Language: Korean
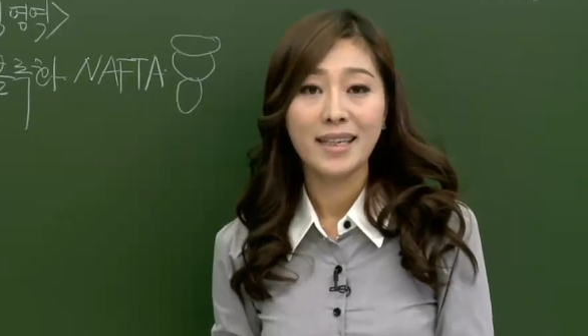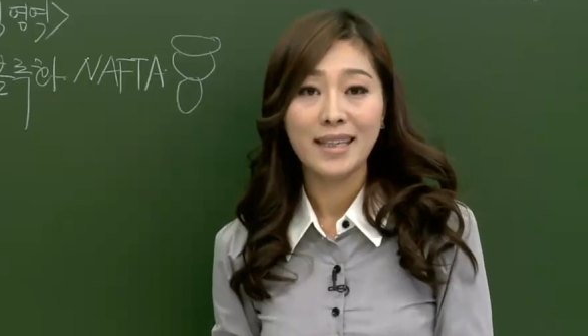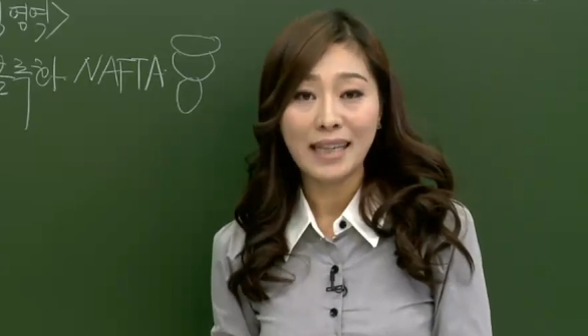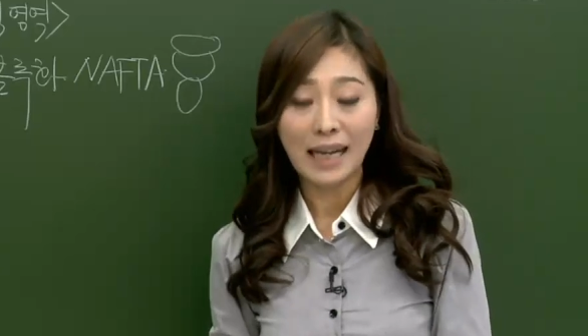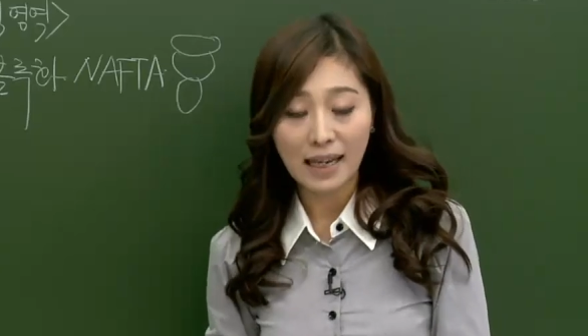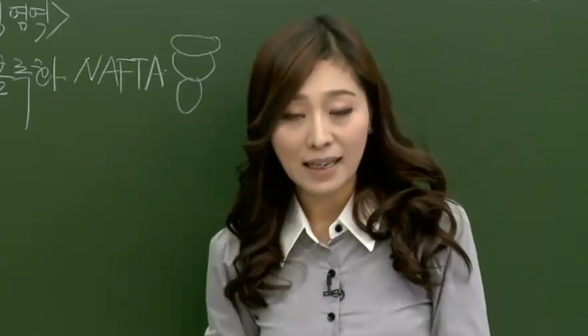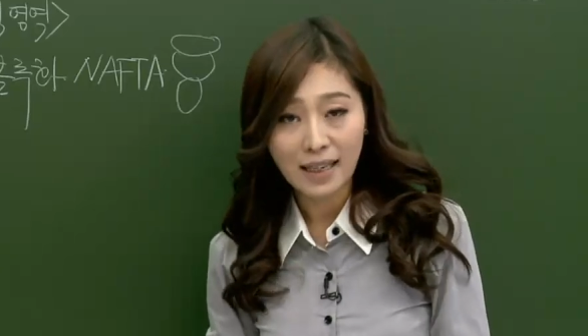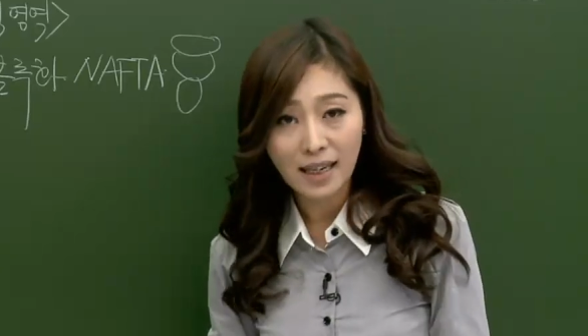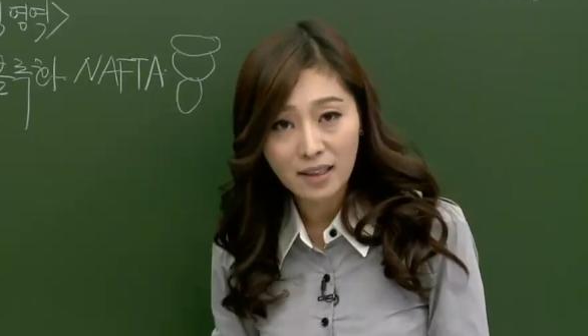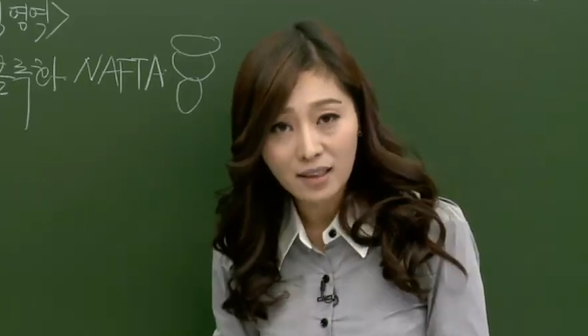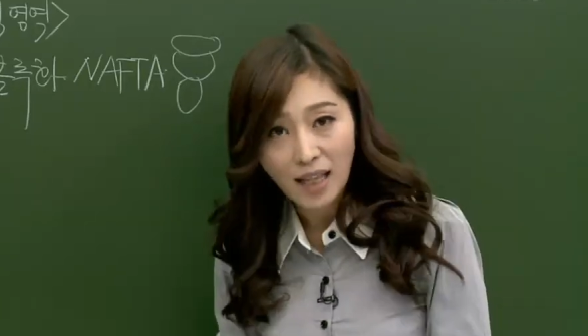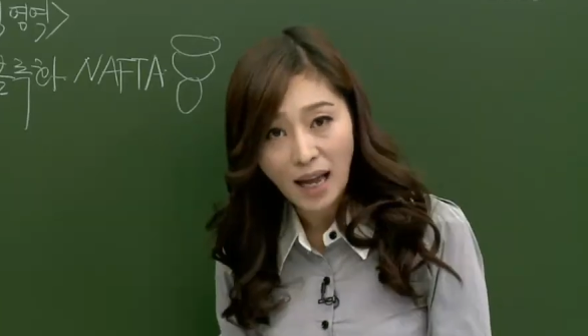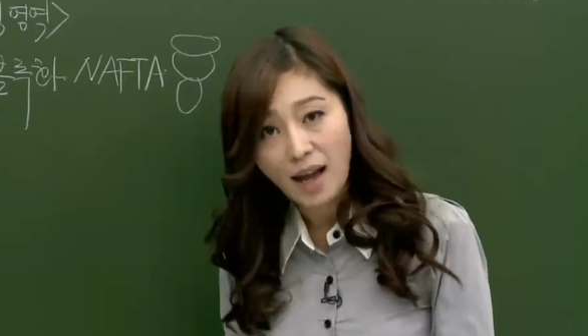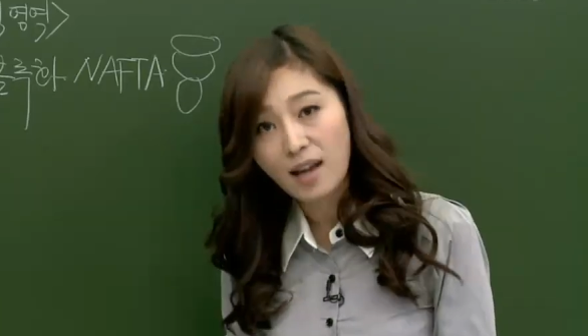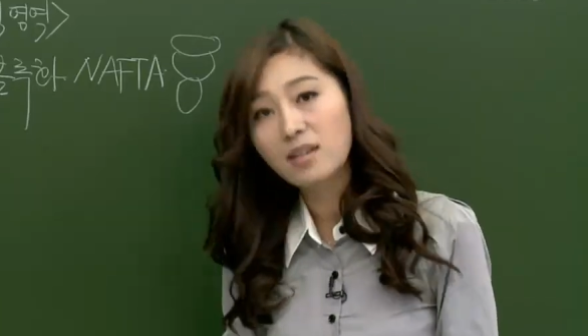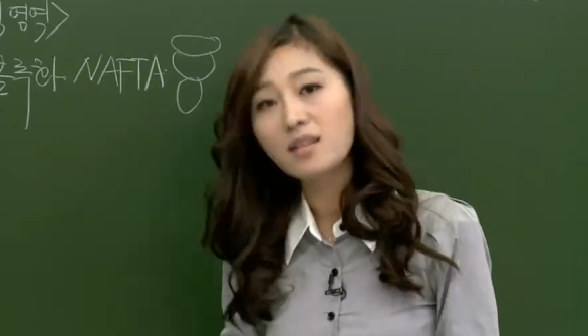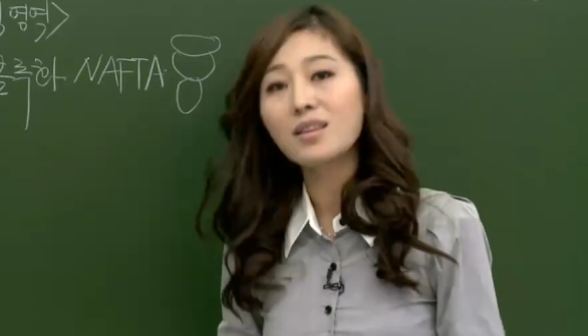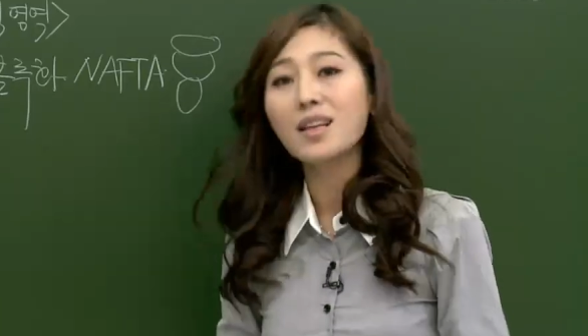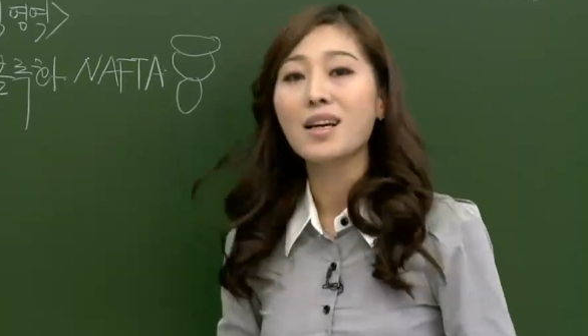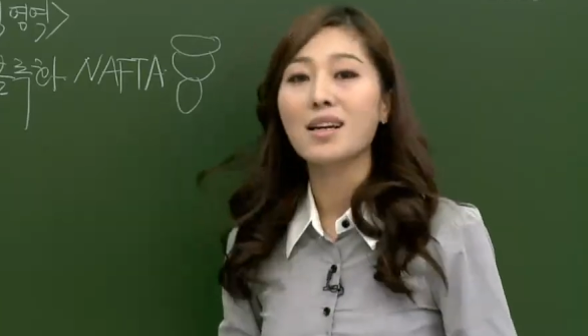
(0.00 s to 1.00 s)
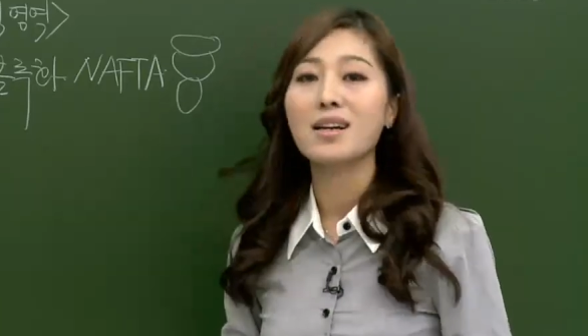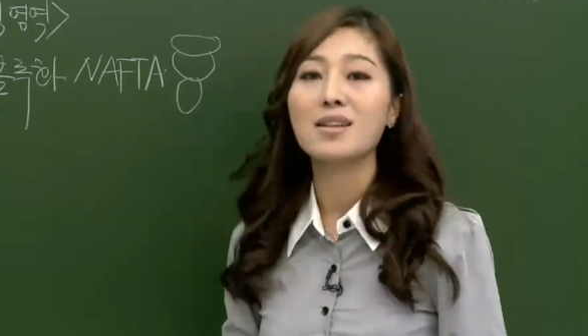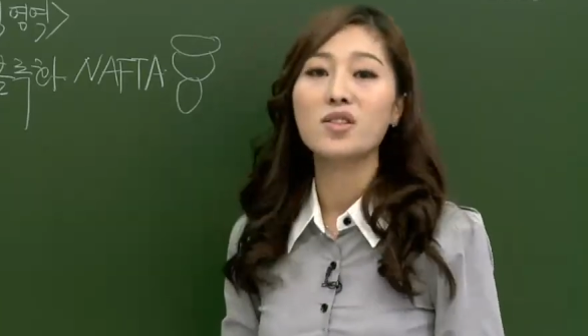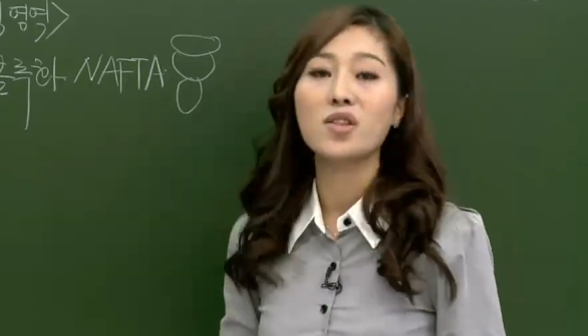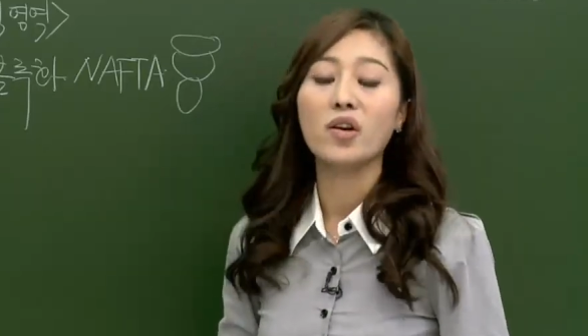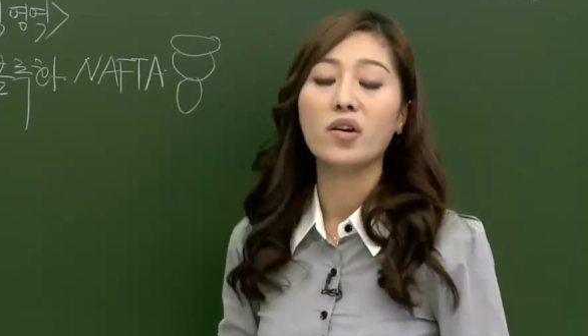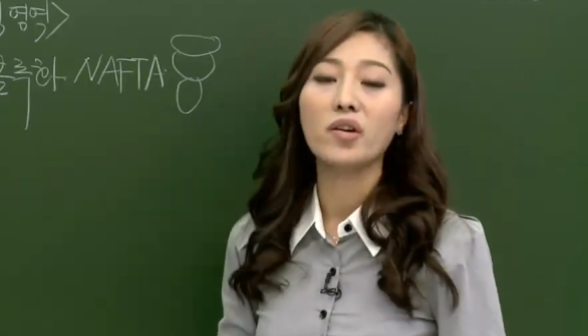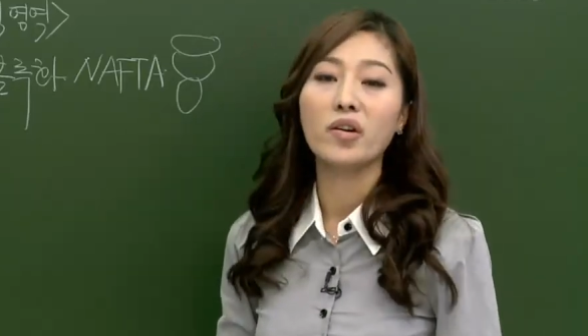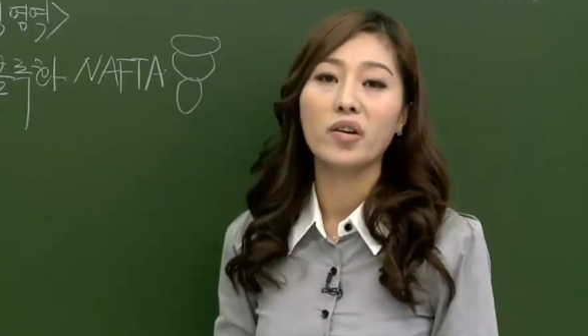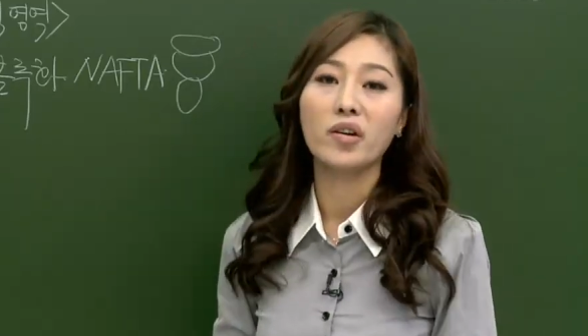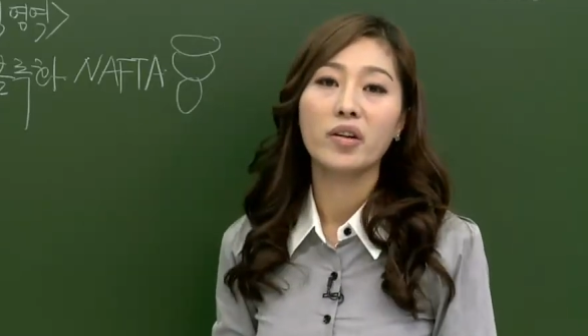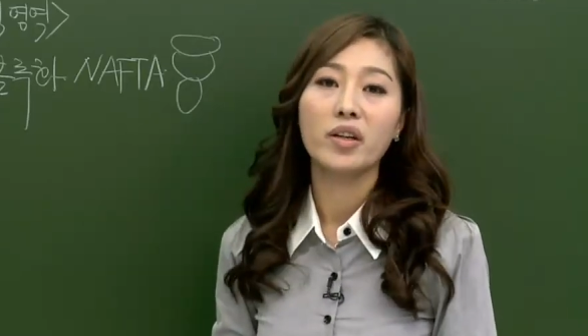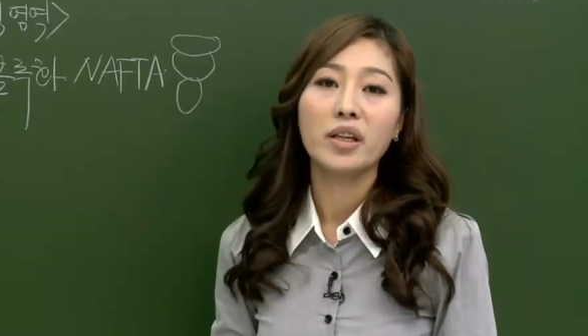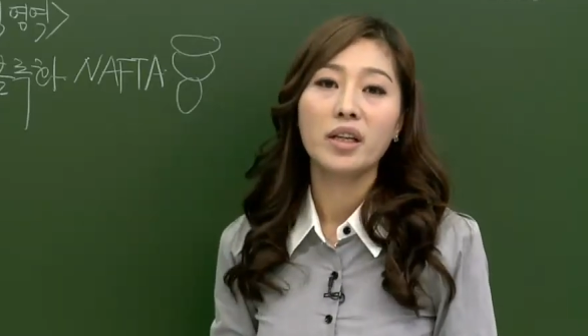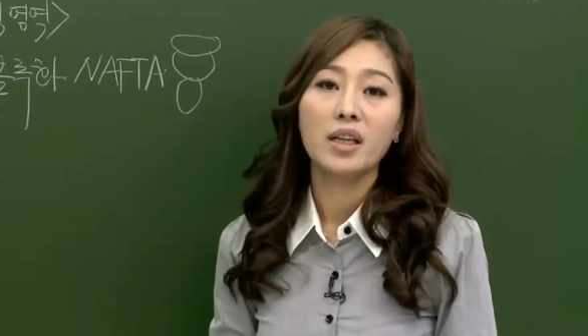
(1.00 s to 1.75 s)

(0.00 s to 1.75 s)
각각 다른 나라죠.